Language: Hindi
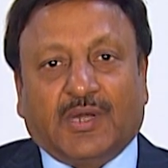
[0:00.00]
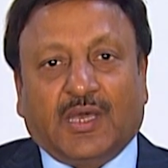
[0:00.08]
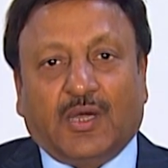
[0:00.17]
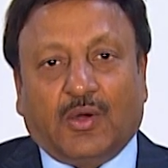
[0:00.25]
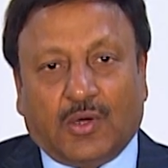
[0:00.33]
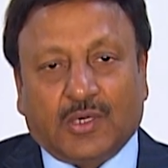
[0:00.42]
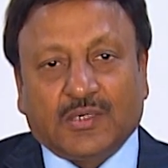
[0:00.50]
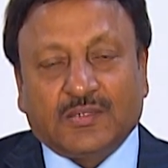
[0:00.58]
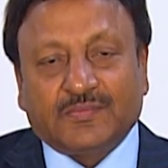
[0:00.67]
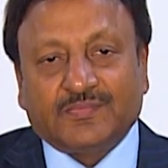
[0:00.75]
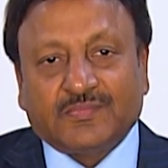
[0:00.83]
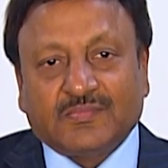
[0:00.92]
बड़ा और
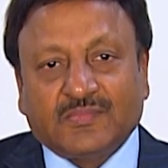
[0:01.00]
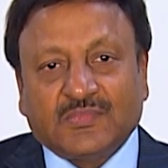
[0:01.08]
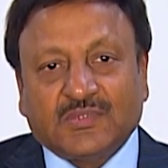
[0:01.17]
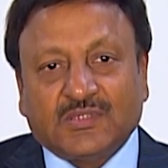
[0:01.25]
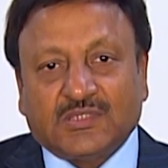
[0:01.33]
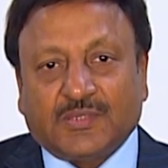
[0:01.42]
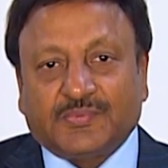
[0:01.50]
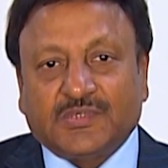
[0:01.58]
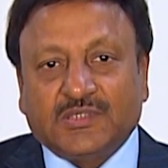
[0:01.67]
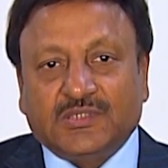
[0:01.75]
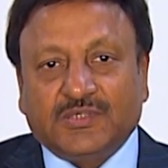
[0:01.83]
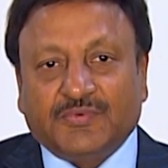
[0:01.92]

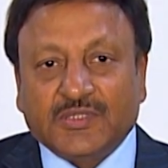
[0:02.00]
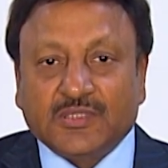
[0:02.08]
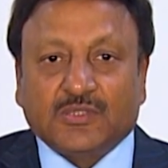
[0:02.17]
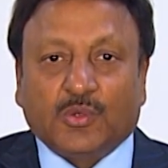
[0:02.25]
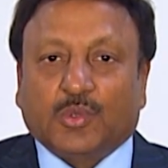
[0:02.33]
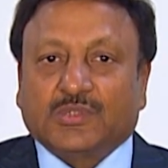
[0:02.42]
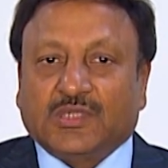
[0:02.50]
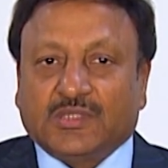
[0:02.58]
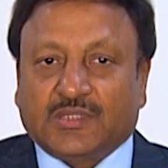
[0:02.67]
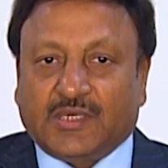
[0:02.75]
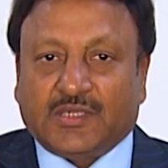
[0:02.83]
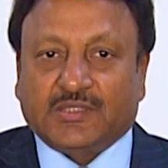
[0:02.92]
सबसे जीवंत
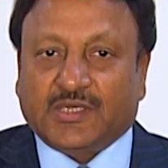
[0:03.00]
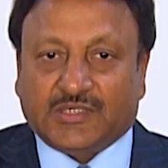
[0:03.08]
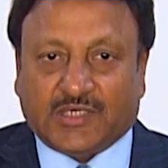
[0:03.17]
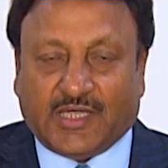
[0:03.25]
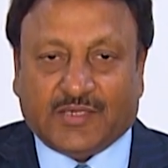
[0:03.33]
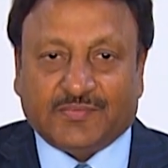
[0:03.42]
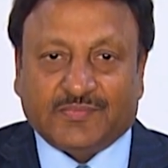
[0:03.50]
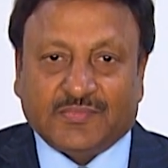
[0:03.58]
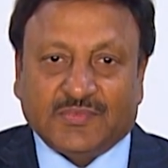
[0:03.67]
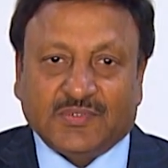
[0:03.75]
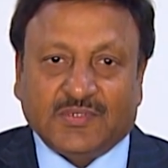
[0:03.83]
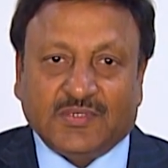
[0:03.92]
लोकतांत्रिक देश है
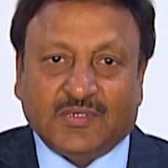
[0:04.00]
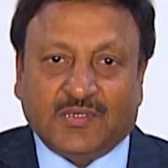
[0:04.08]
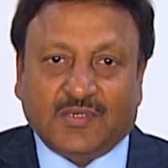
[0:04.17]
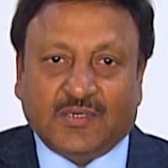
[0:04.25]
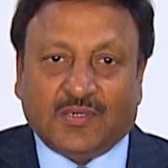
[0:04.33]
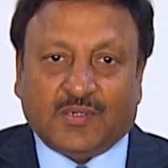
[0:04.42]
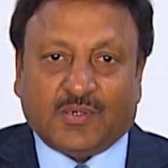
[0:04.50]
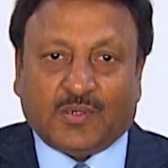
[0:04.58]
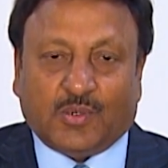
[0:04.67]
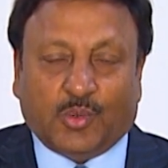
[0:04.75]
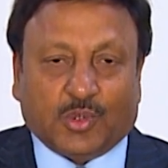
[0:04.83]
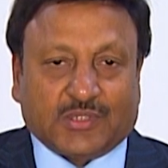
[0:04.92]

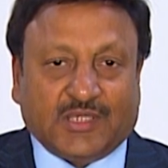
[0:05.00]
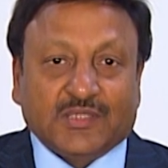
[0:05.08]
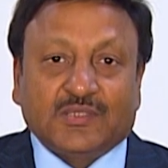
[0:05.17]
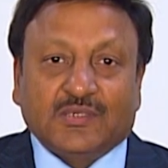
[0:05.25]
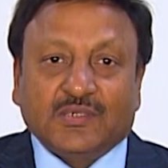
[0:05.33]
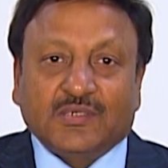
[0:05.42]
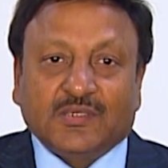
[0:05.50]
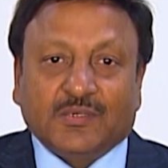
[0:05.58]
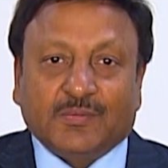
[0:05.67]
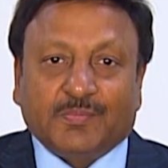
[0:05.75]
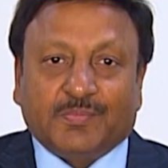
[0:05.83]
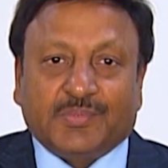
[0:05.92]
लोकतंत्र
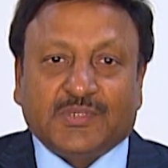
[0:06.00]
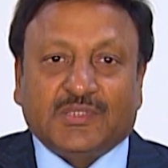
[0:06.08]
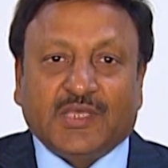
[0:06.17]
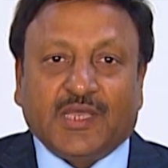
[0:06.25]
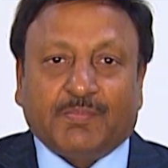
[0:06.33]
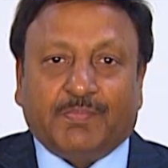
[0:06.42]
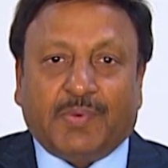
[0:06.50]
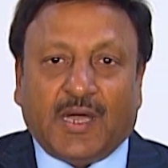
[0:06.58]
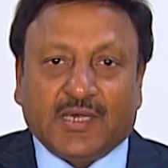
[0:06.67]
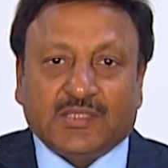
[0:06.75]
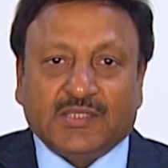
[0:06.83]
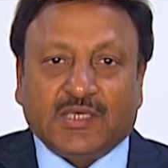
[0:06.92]
प्रत्येक
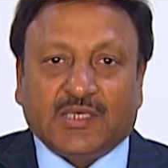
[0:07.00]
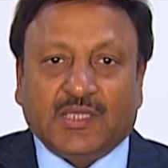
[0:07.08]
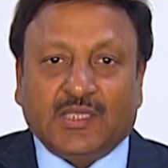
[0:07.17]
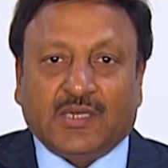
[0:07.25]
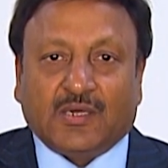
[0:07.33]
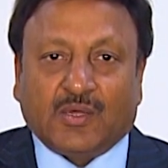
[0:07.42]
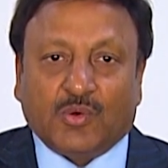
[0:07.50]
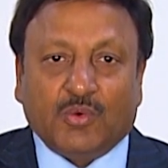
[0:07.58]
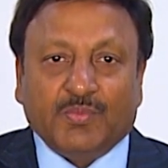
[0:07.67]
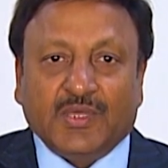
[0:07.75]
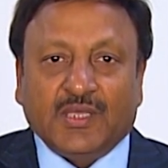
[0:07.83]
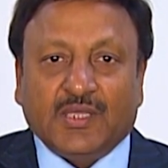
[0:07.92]
भारतीय की
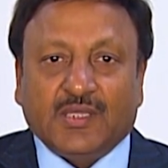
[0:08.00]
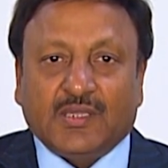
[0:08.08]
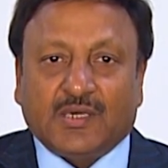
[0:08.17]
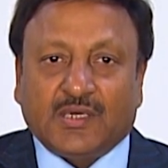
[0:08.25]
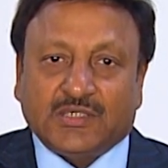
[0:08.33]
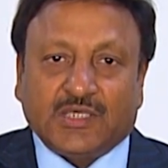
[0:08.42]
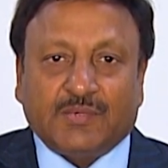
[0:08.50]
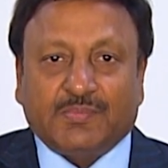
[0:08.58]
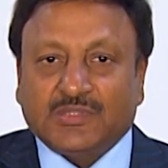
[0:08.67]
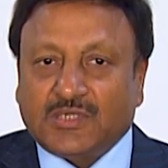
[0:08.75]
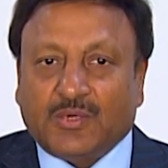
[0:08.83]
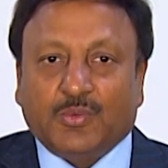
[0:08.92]
रगों में रचा
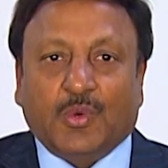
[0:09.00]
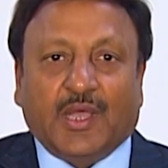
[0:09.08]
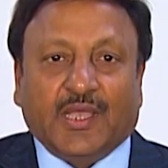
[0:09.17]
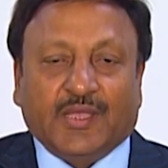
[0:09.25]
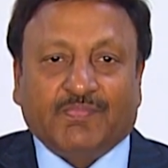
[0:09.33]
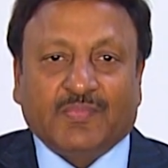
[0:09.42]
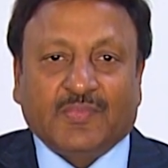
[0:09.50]
बसा हुआ है